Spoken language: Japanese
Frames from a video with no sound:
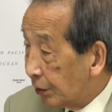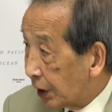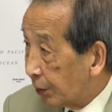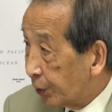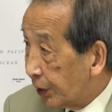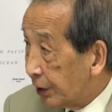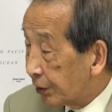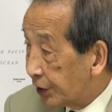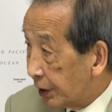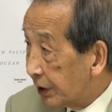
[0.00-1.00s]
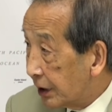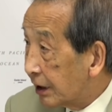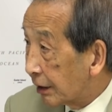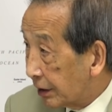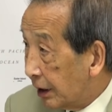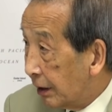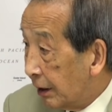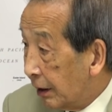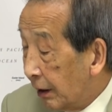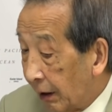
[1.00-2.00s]
のあの防衛力整備計画ね、う
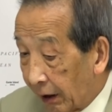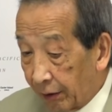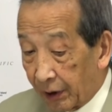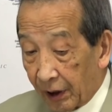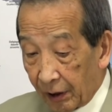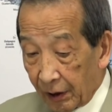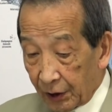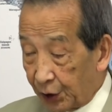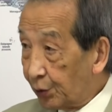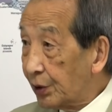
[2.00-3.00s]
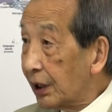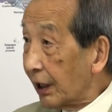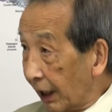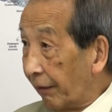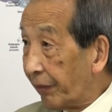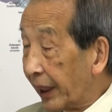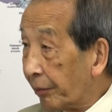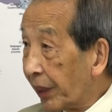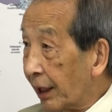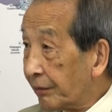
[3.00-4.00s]
ん、あれはね作ってから
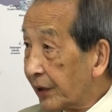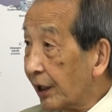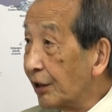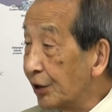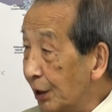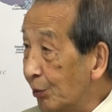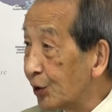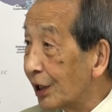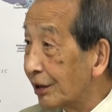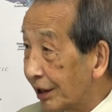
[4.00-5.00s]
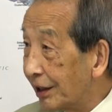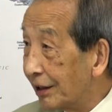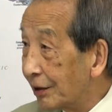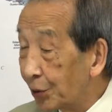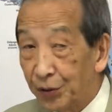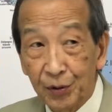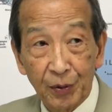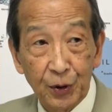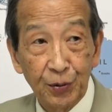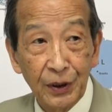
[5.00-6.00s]
何年も経って、うん、時にで
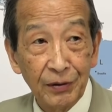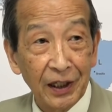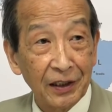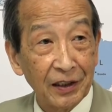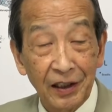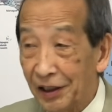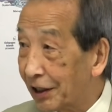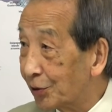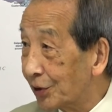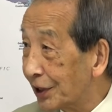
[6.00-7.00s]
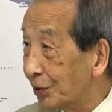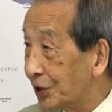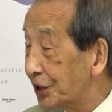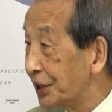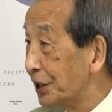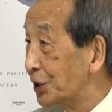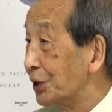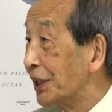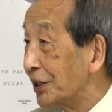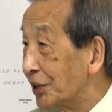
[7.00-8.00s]
も10年ぐらい経ってやっとやっと実現す
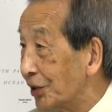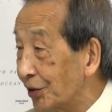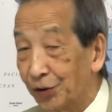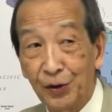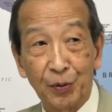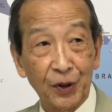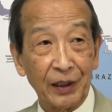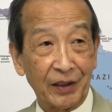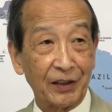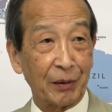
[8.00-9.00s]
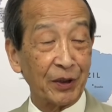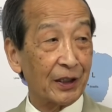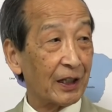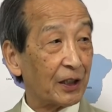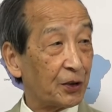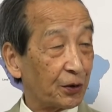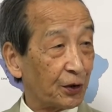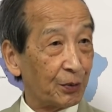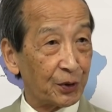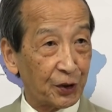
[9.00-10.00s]
るわけですよ、うん、空母あ例えばアメリカが原子力
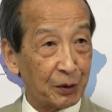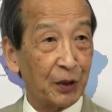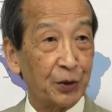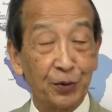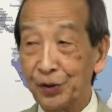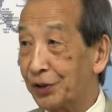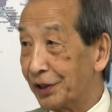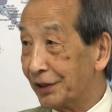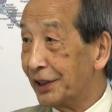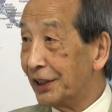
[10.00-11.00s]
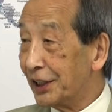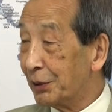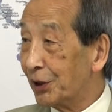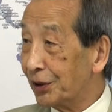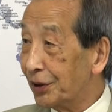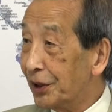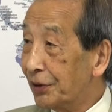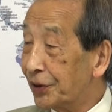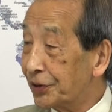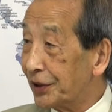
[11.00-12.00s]
空母を作りましょうと言ってる今の
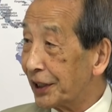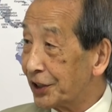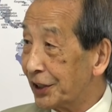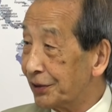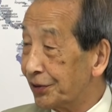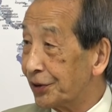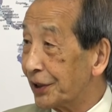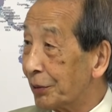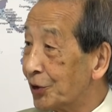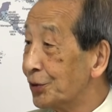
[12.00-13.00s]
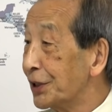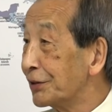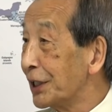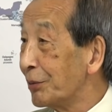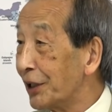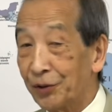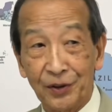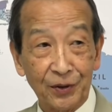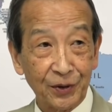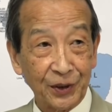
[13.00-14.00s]
フォードなんかジェラルド・フォードなんかも10年ぐらい前の
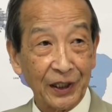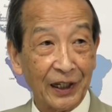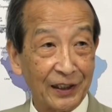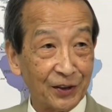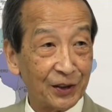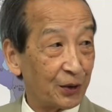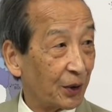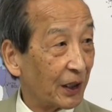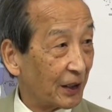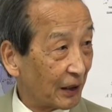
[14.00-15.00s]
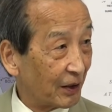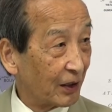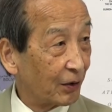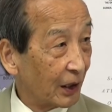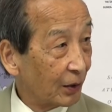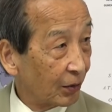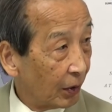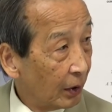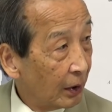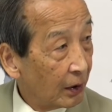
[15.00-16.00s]
予算がついてそれからやっと
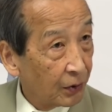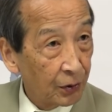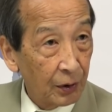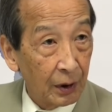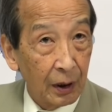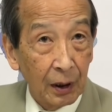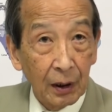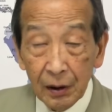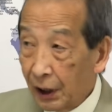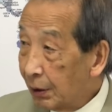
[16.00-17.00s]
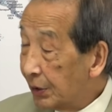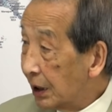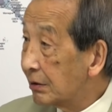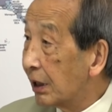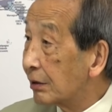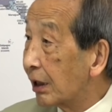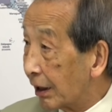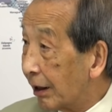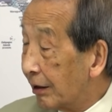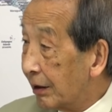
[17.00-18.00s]
そうするとねタイムラグがあるか
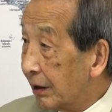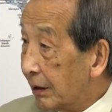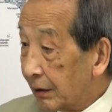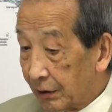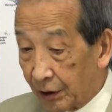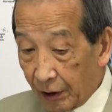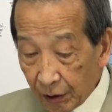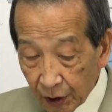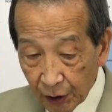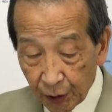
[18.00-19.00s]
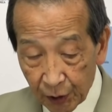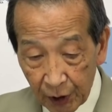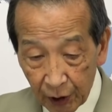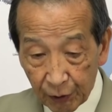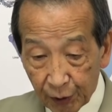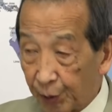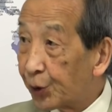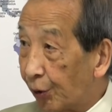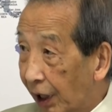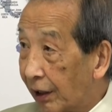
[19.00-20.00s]
ら、現実に出てくるも
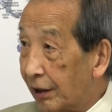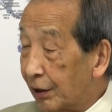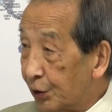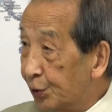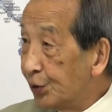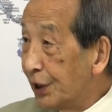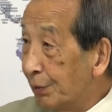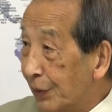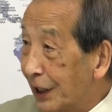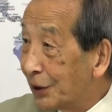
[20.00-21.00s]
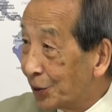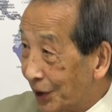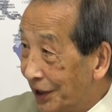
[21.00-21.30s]
のは10年前の、ね、